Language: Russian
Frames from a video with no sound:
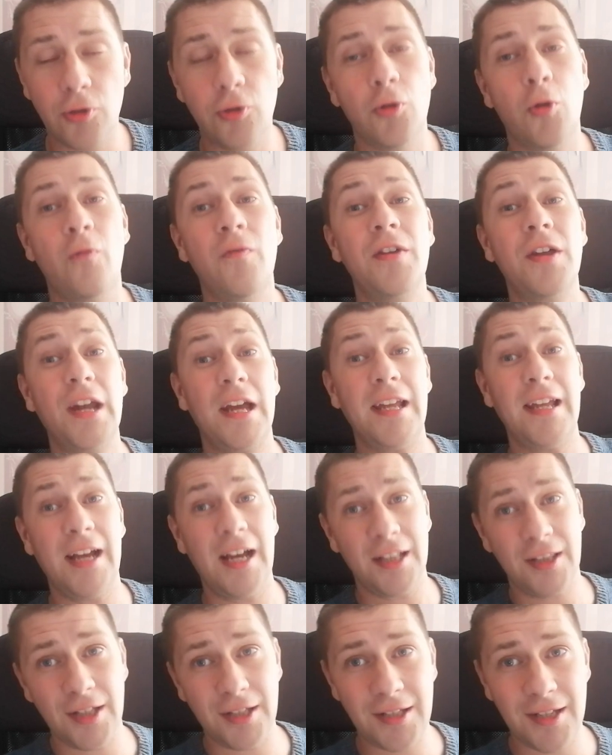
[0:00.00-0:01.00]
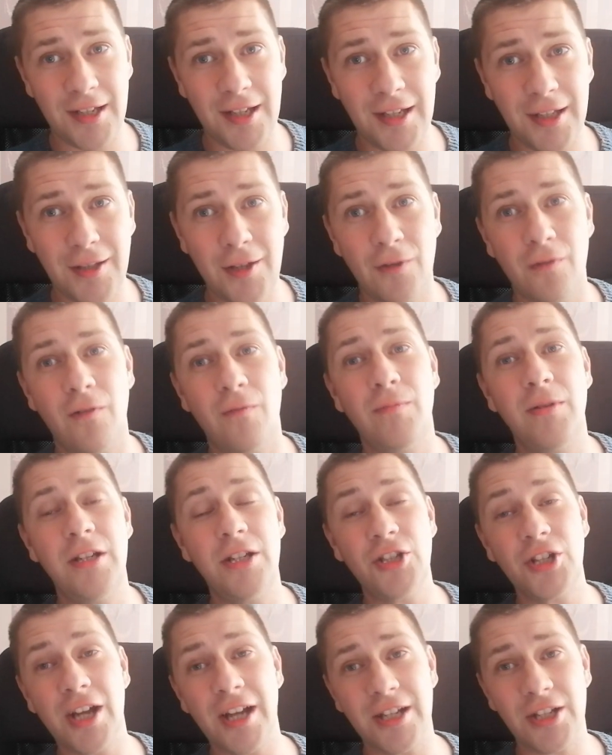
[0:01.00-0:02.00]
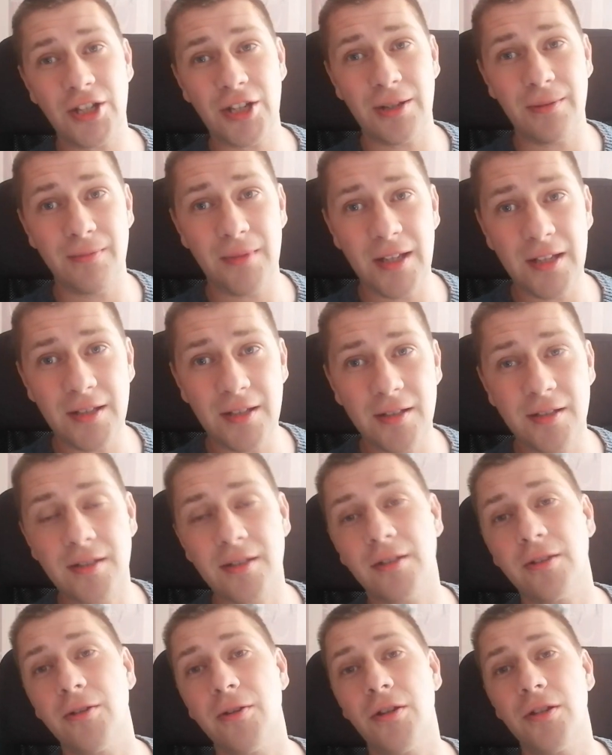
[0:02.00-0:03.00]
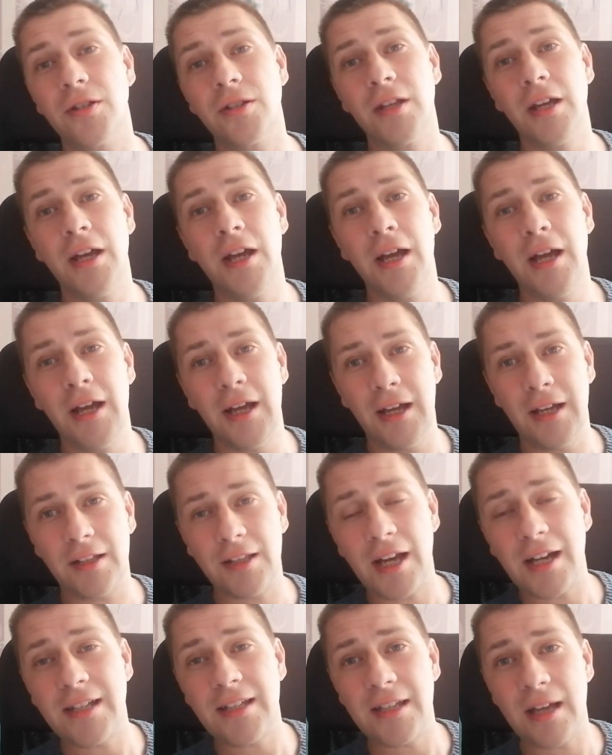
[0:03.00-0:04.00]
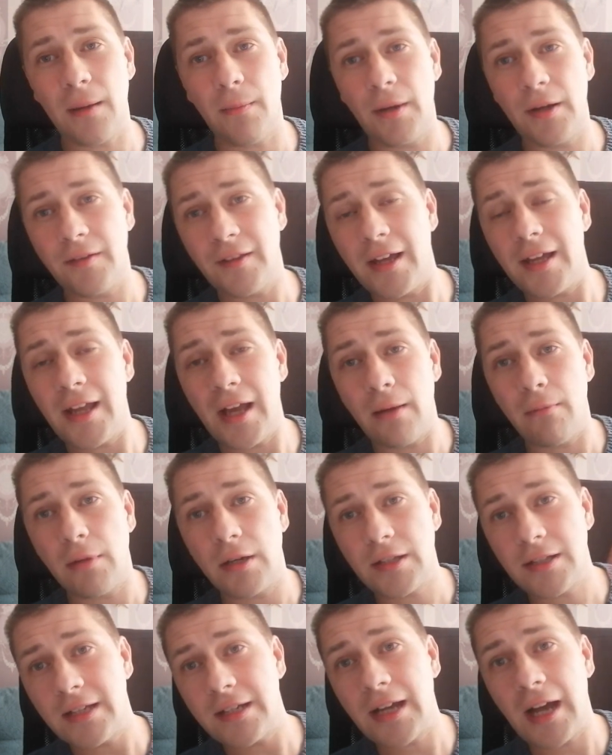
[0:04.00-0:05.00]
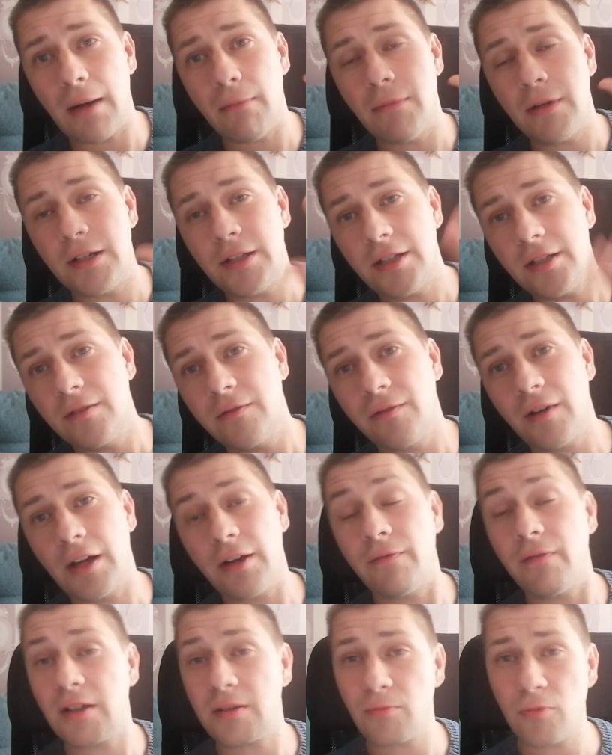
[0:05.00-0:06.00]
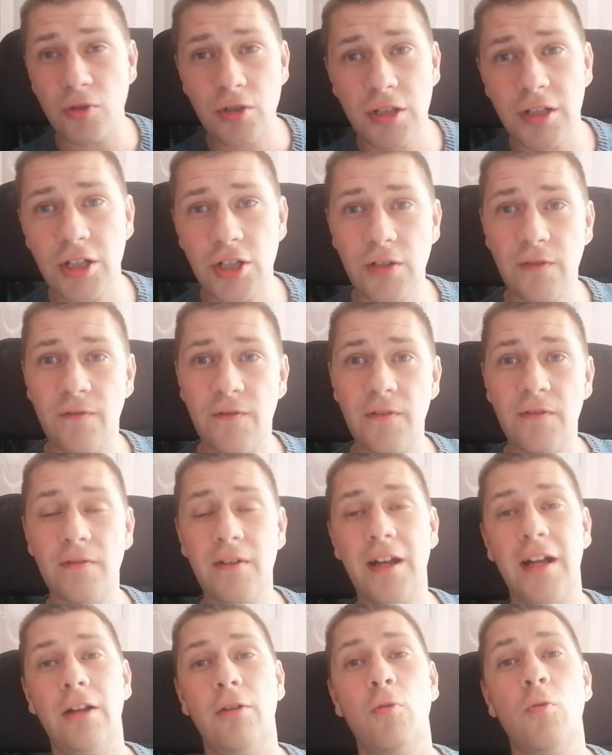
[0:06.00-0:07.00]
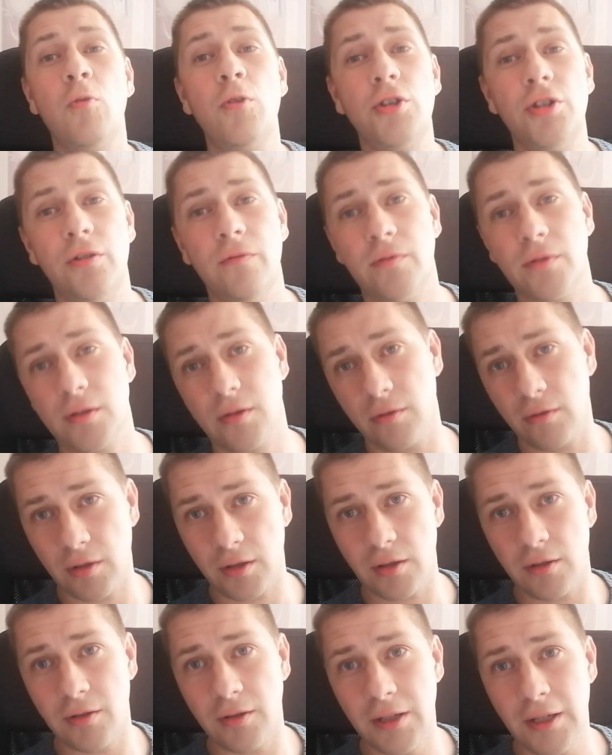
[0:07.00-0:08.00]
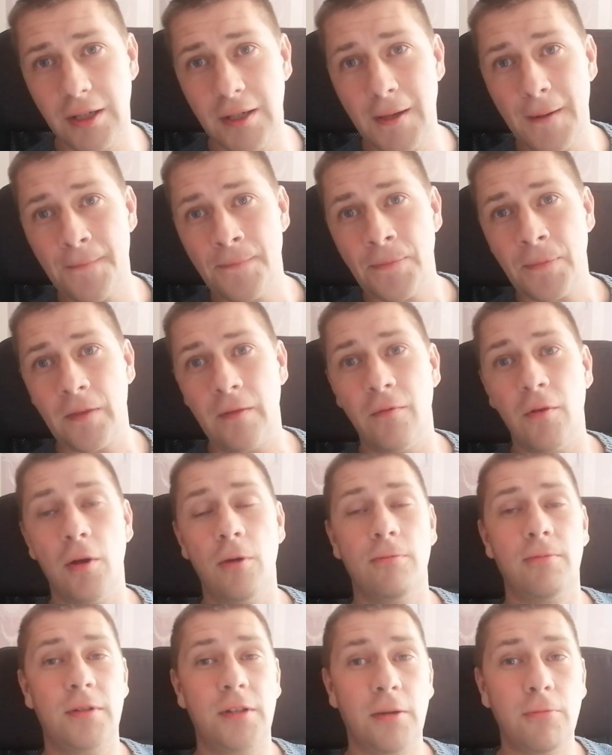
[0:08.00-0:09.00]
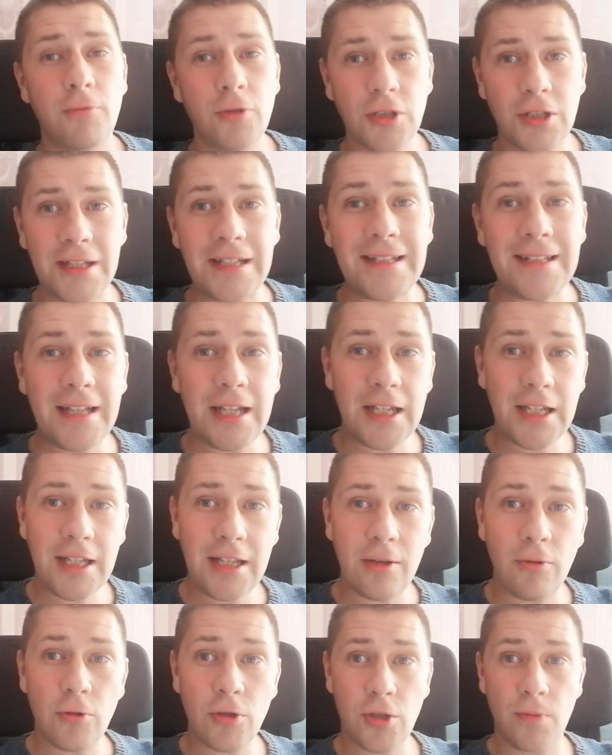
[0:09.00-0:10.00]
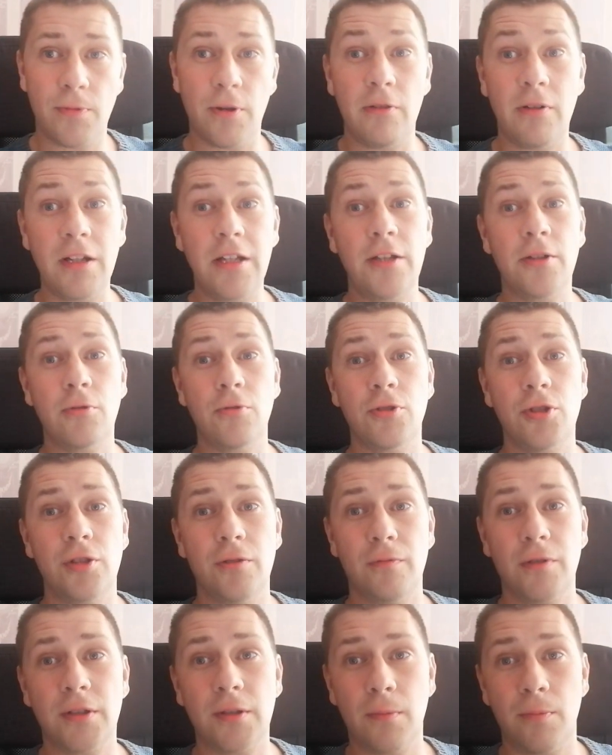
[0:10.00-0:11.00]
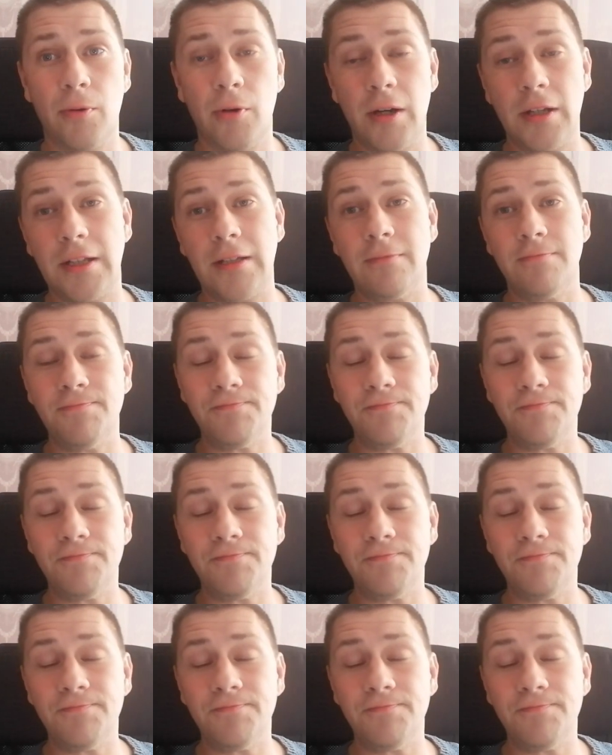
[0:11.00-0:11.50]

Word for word: но вероятность этого в ближайшие месяцы, то есть это октябрь, ноябрь, декабрь, январь, возможно даже февраль, очень высокий. Вот, потому что энергии очень превалирующие в этом плане.